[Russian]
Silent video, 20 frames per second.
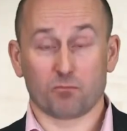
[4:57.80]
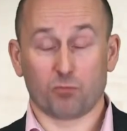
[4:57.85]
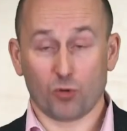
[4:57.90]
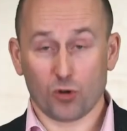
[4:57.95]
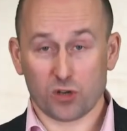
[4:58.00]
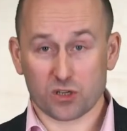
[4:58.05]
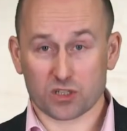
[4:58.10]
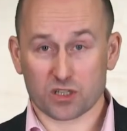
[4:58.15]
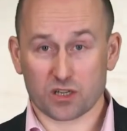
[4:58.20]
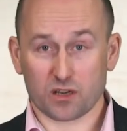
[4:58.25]

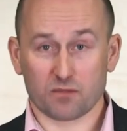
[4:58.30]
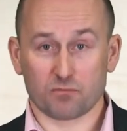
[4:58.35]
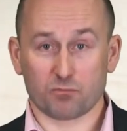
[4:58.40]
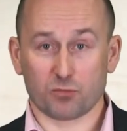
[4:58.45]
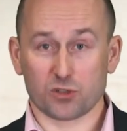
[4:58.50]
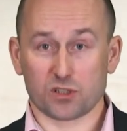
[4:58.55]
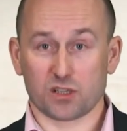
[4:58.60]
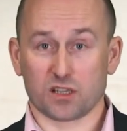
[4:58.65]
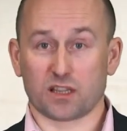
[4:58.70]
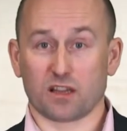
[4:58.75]
Польша
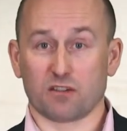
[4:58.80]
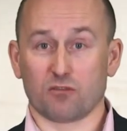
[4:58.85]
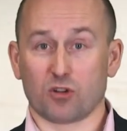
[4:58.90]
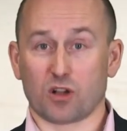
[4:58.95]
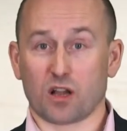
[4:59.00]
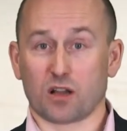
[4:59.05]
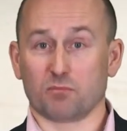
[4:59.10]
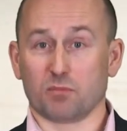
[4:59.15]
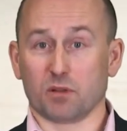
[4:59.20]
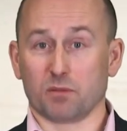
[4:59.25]
после
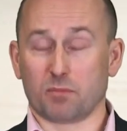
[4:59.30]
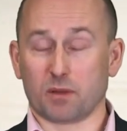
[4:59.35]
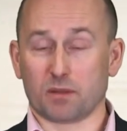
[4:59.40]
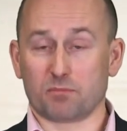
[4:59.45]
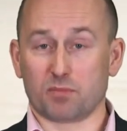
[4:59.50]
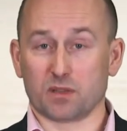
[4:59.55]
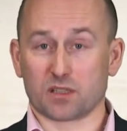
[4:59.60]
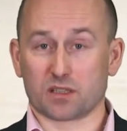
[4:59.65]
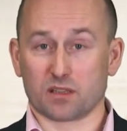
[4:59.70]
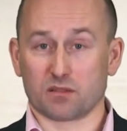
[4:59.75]
того, как был
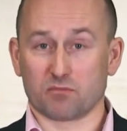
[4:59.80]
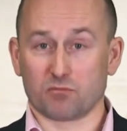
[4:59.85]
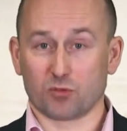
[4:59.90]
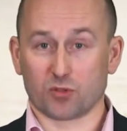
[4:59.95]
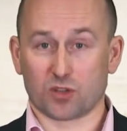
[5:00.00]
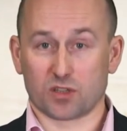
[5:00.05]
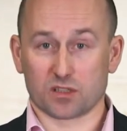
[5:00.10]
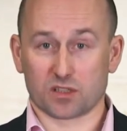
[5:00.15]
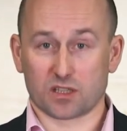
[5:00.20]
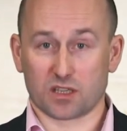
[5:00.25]
подписан
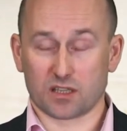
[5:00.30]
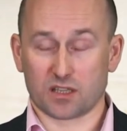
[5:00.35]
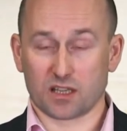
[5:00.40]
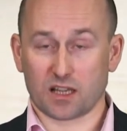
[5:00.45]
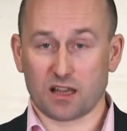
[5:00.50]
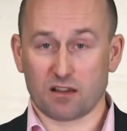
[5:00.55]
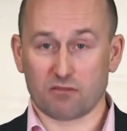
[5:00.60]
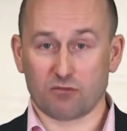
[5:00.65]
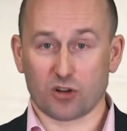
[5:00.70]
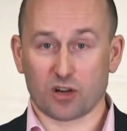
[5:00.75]
Мюнхенский
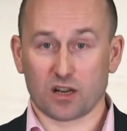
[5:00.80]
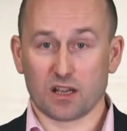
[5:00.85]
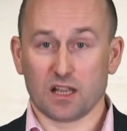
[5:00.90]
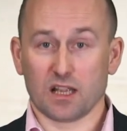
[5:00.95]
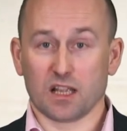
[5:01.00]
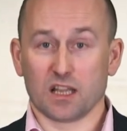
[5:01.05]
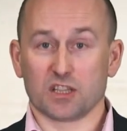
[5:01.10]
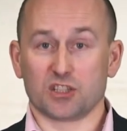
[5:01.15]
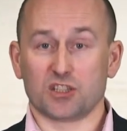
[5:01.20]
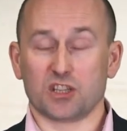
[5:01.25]
договор,
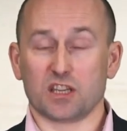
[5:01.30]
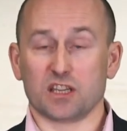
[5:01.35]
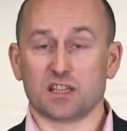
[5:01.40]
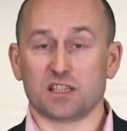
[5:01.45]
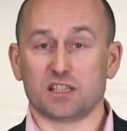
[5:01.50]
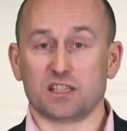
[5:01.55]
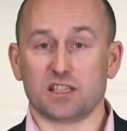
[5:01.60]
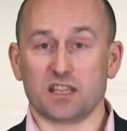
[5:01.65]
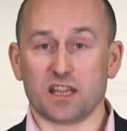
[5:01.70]
через